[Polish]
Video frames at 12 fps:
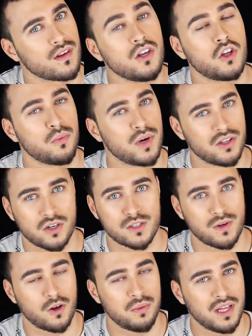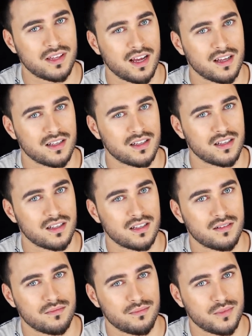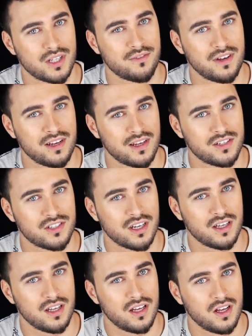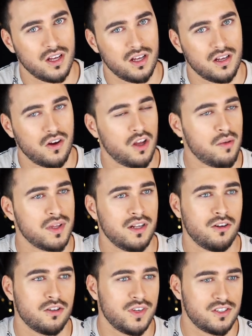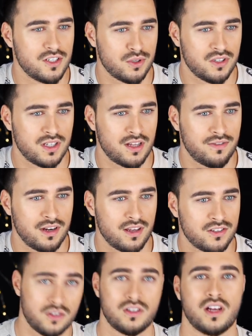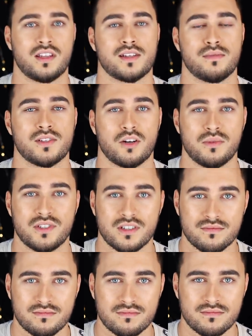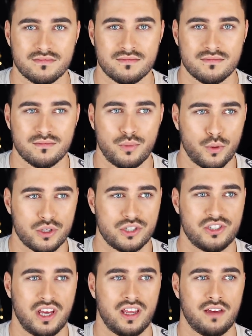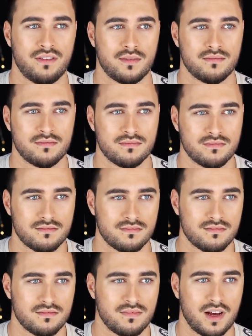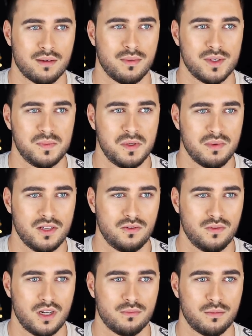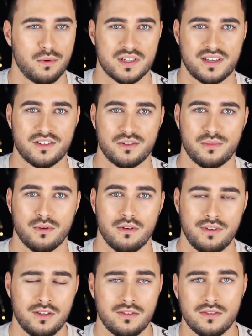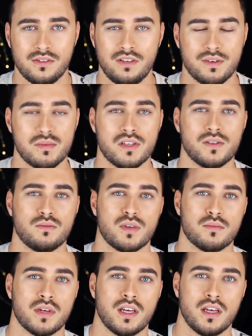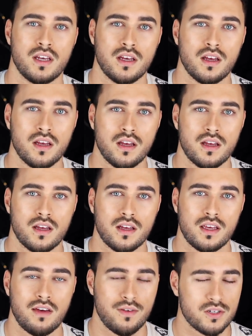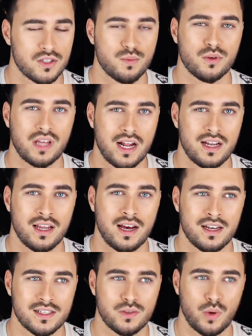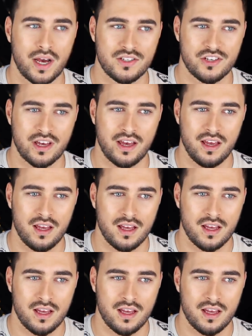I to była dorosła kobieta. Bo ona na ferie jedzie. Ona ma tylko 200 zł na, na ferie jedzie. I co ona teraz ma zrobić? Położyć jej, nie wiem, farbę bez pigmentu? Albo pogłaskać ją po głowie? No, no nie wiem, nie rozumiem. Ja wiem, że to jest brutalne, ale słuchajcie...